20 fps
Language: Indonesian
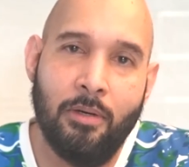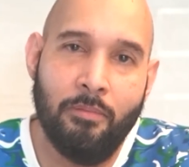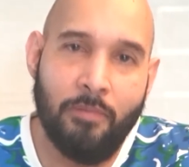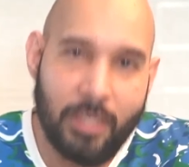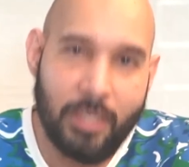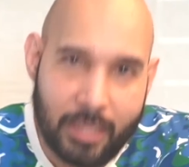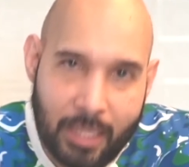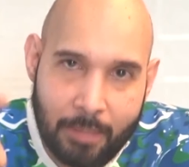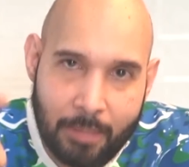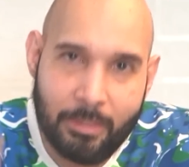
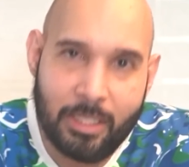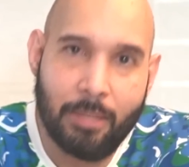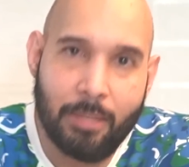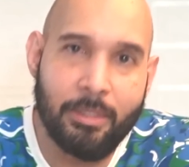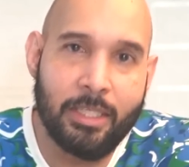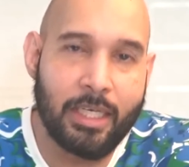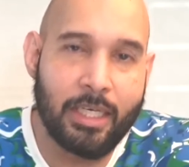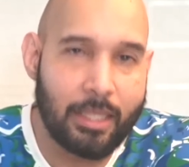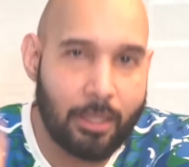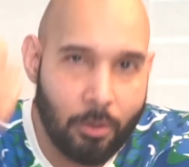Witan bisa
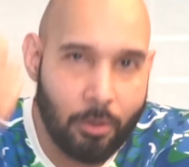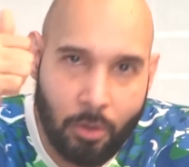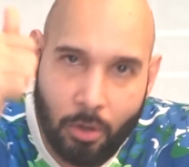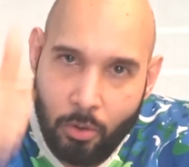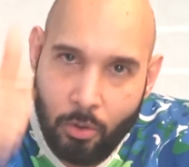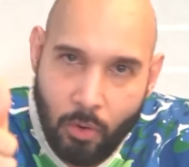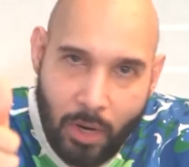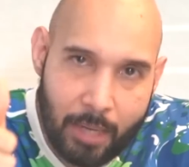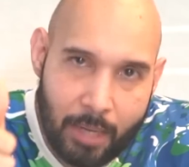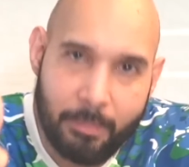mencetak gol.
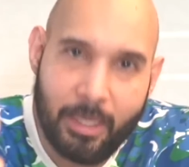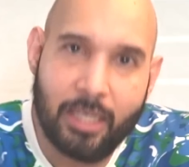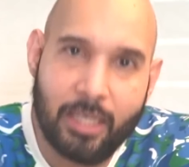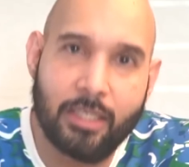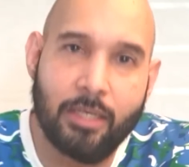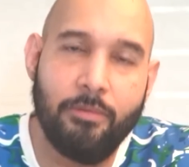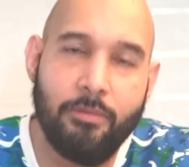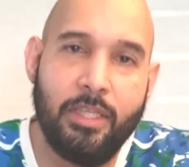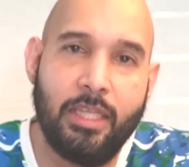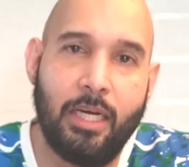Luar
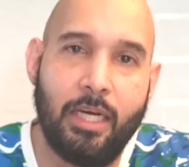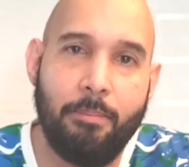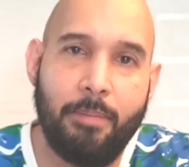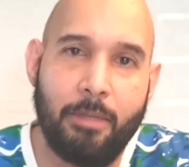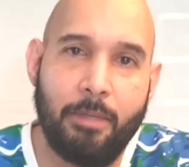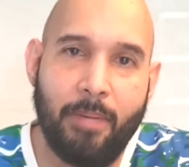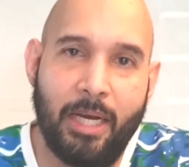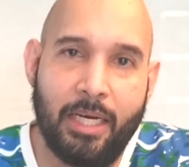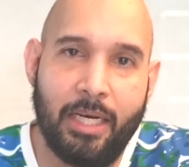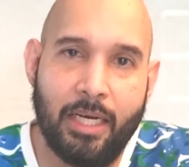biasa Witan
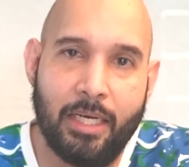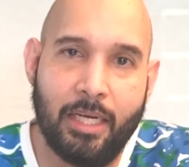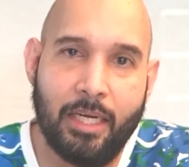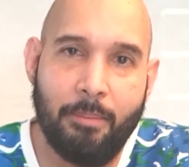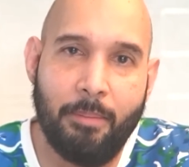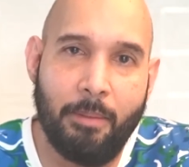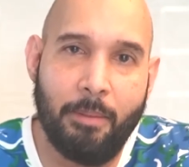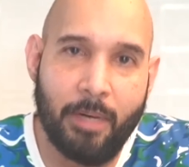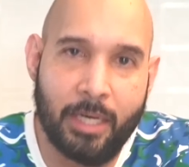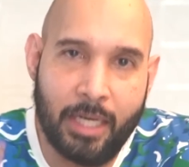
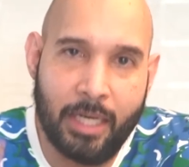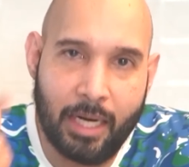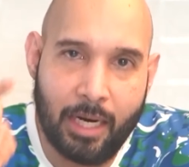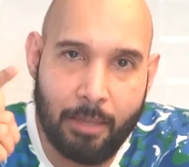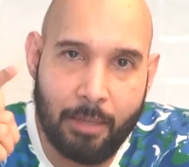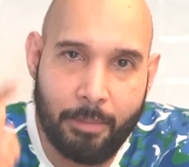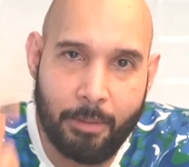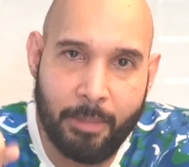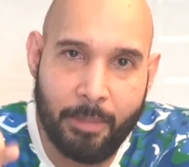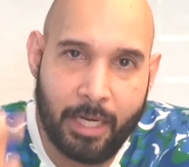permainannya. Memang dia
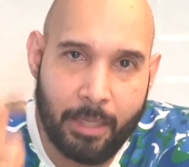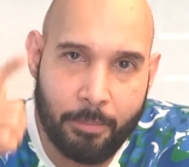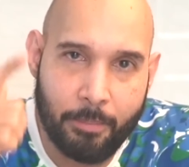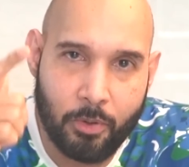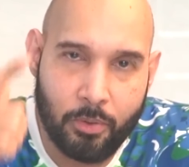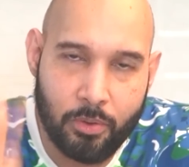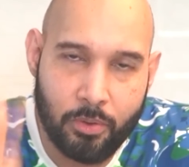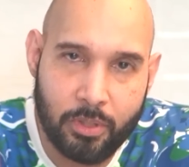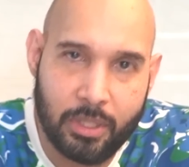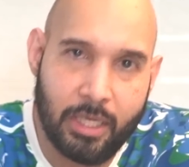adalah pemain yang
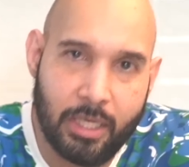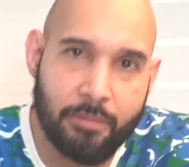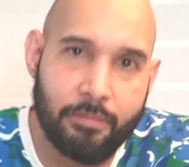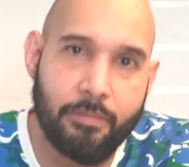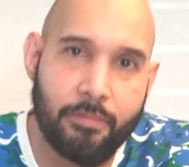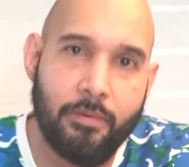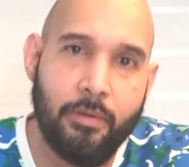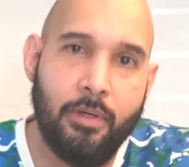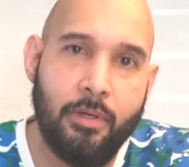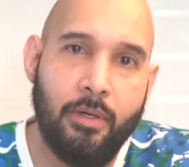
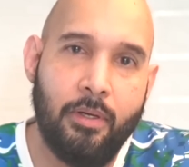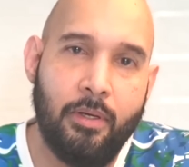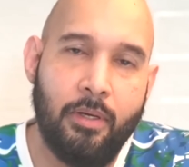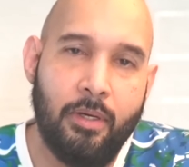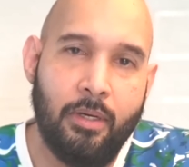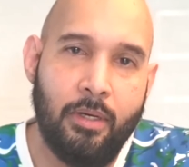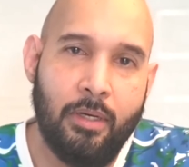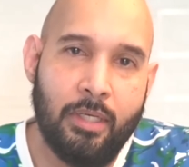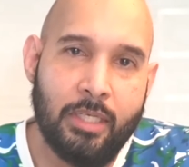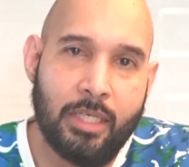produktif.
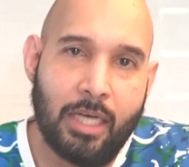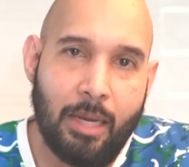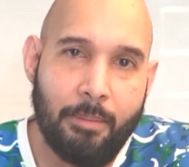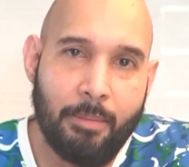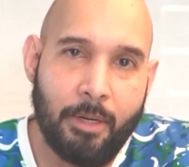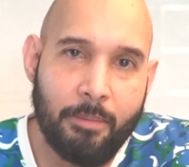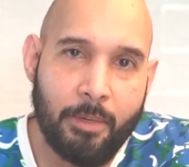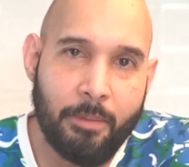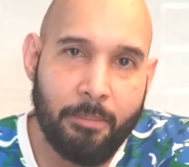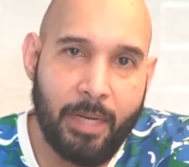
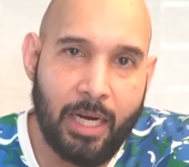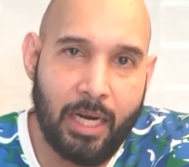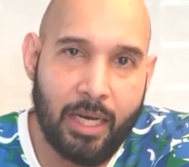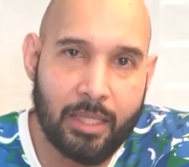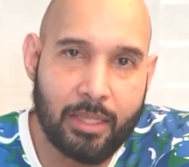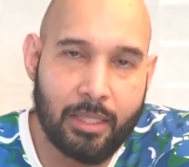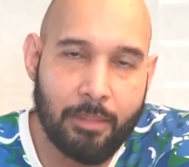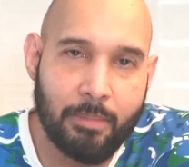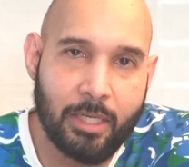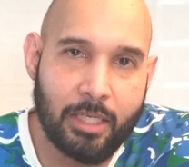Selama membela
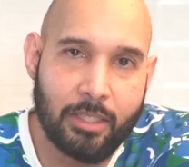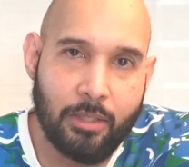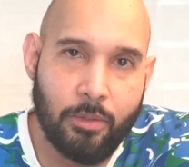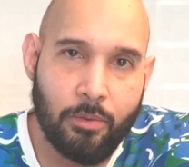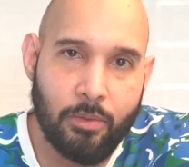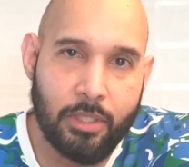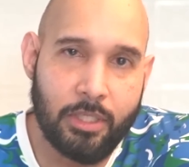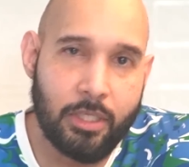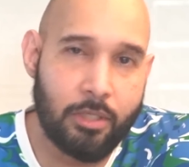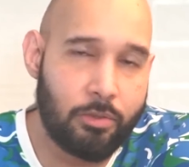timnas
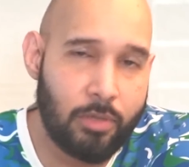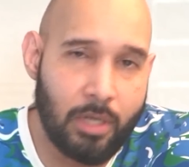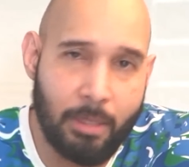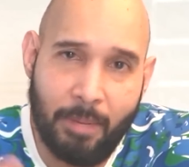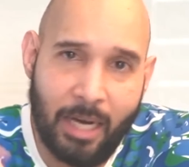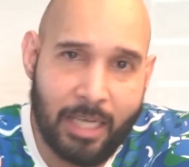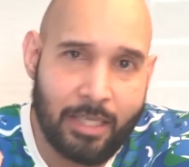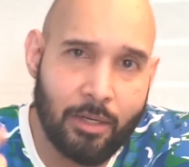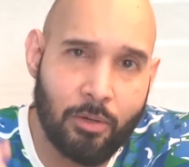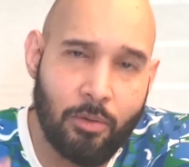Indonesia sudah
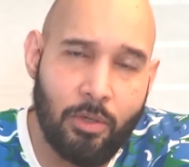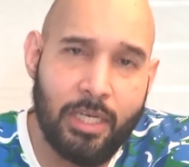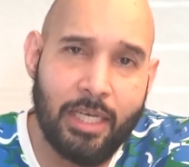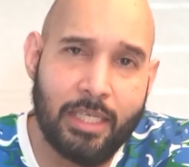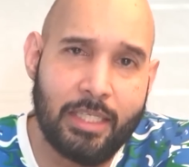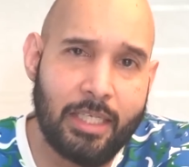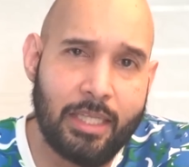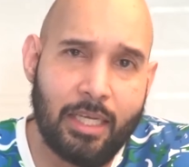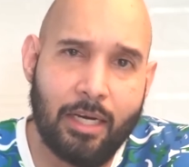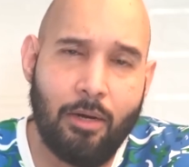banyak gol dia
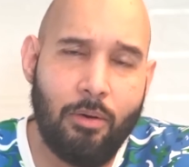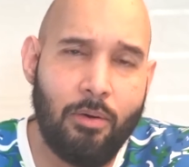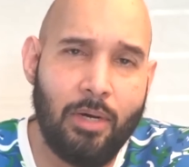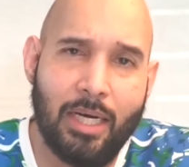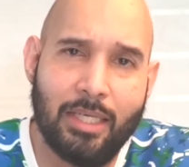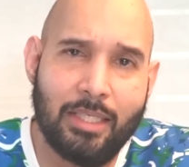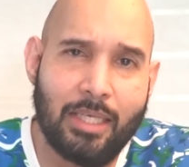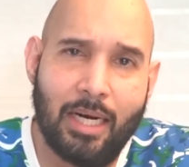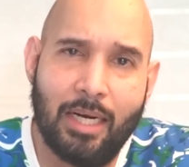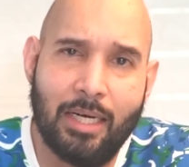cetak. Kalau
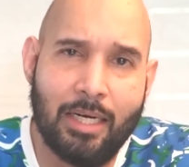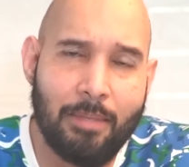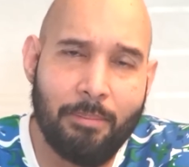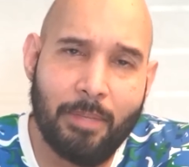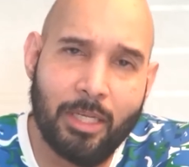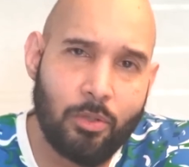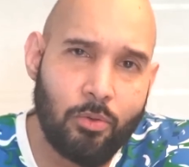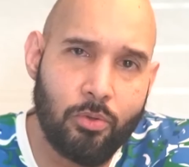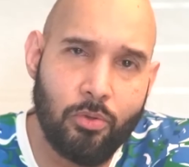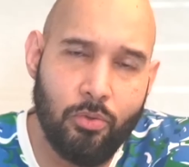nggak salah 6
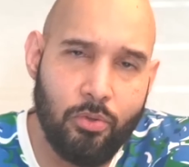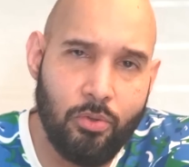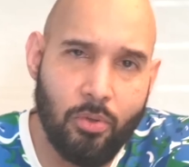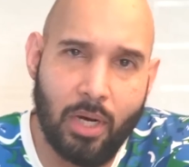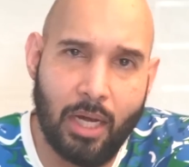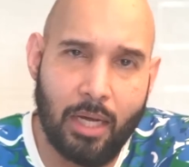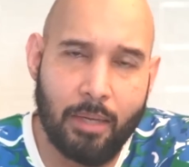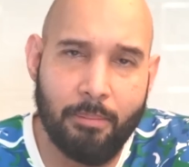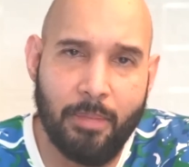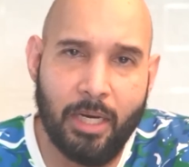atau
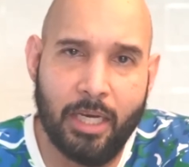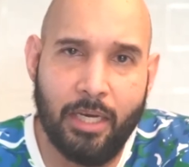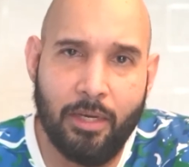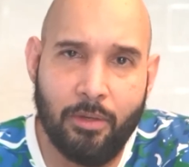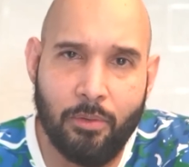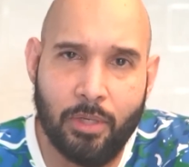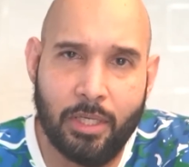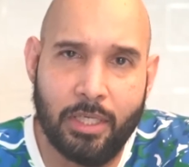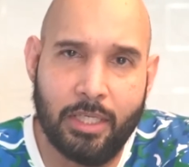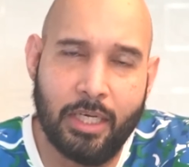7 lah bagi
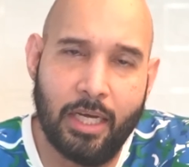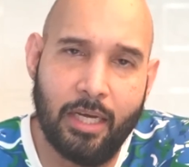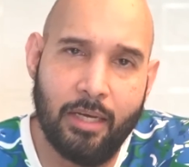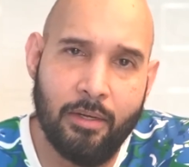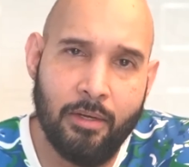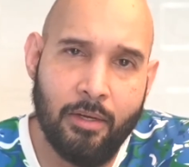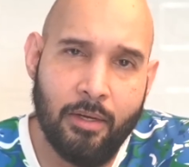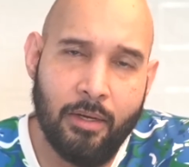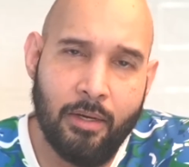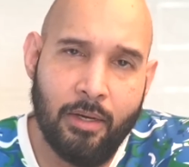Indonesia.
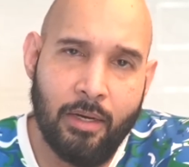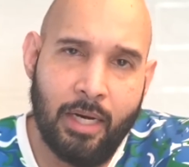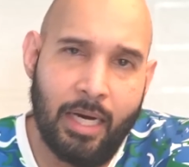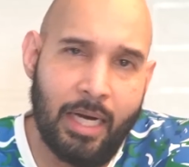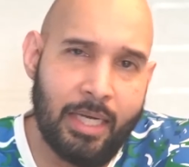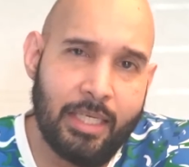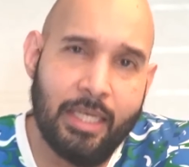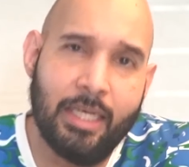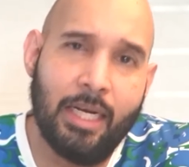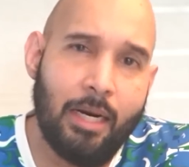
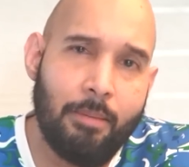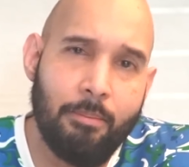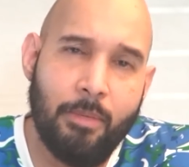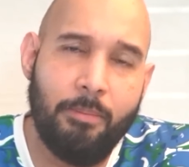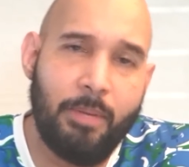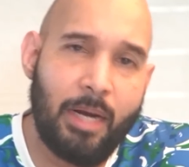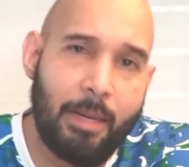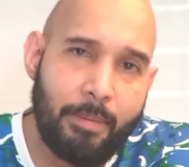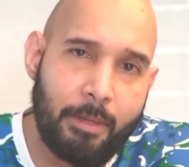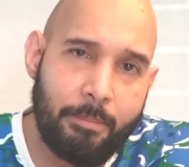Hanya dalam
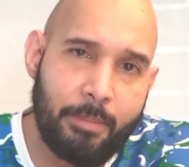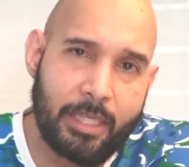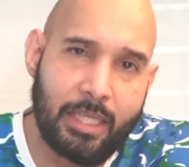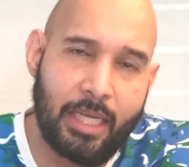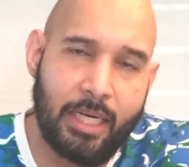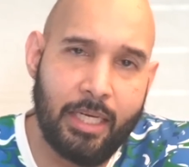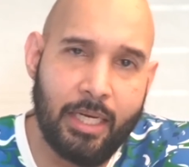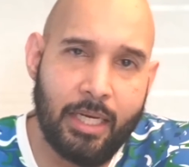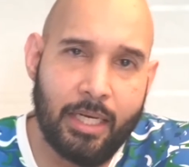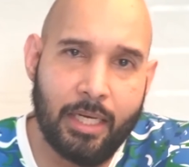beberapa
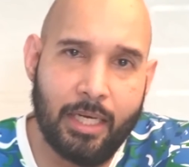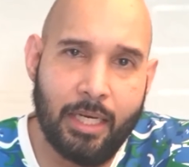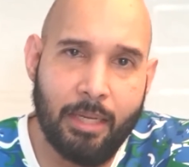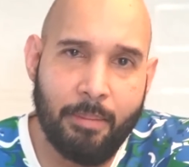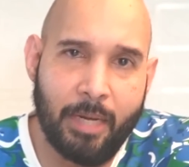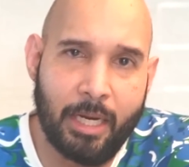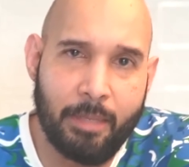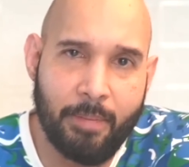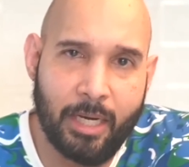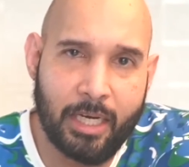pertandingan yang dia
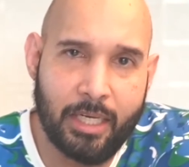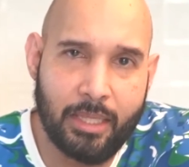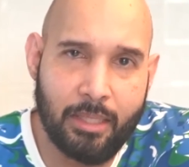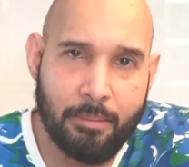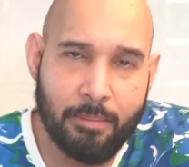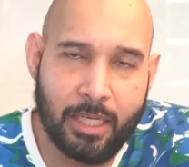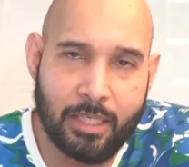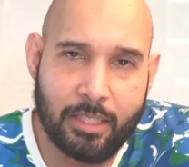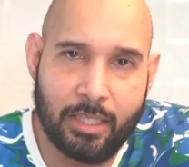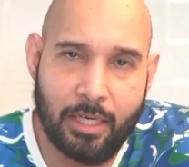main bagi
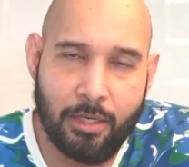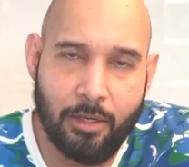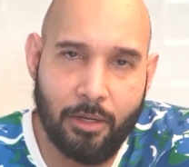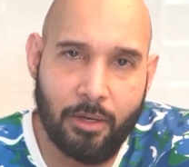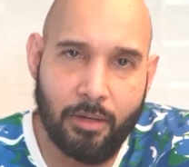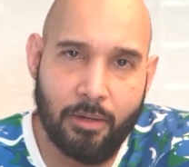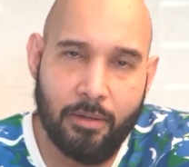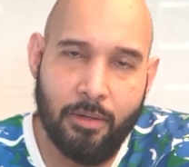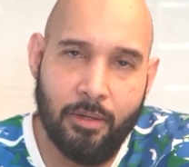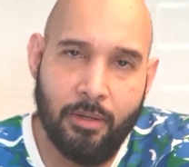timnas
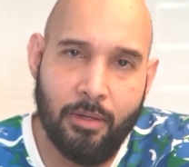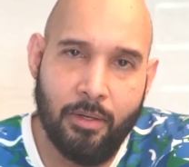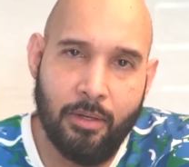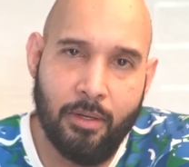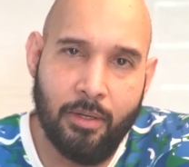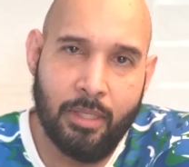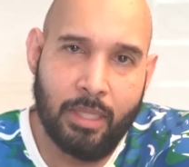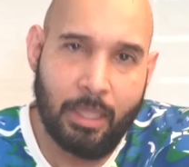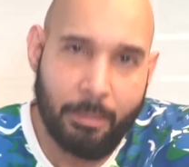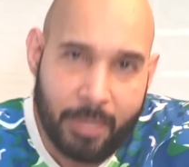senior.
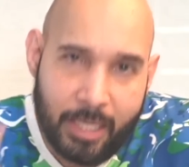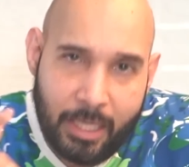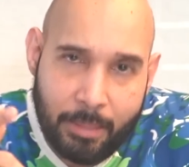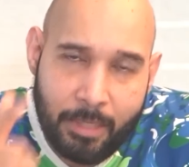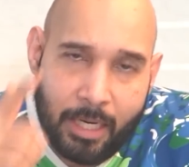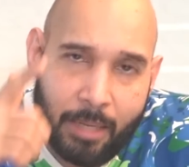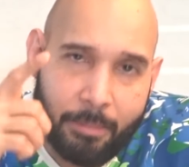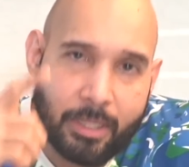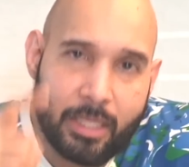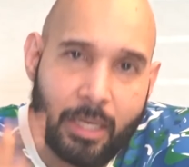Tapi dia
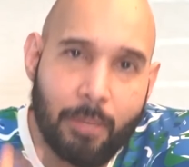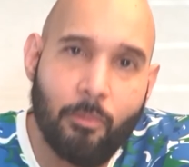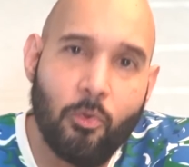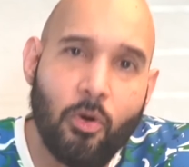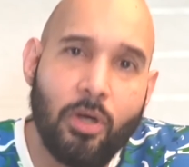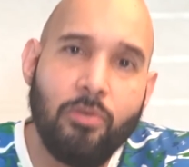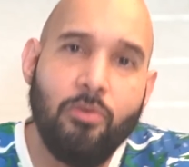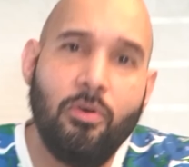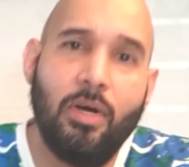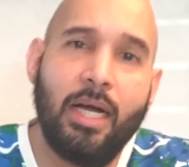mendapatkan
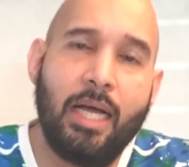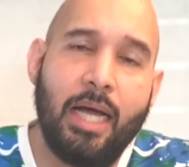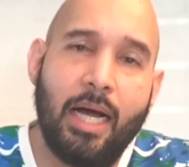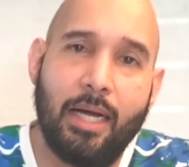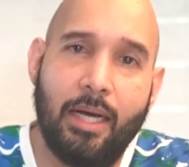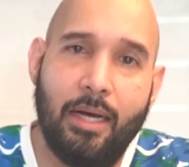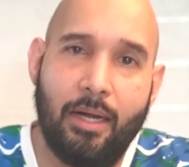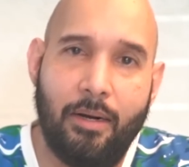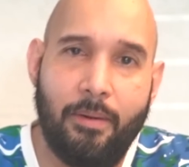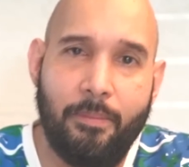peluang juga
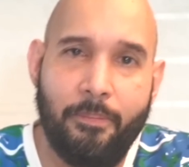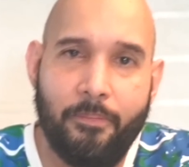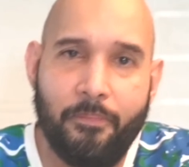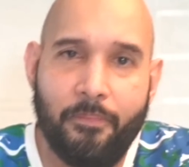gagal.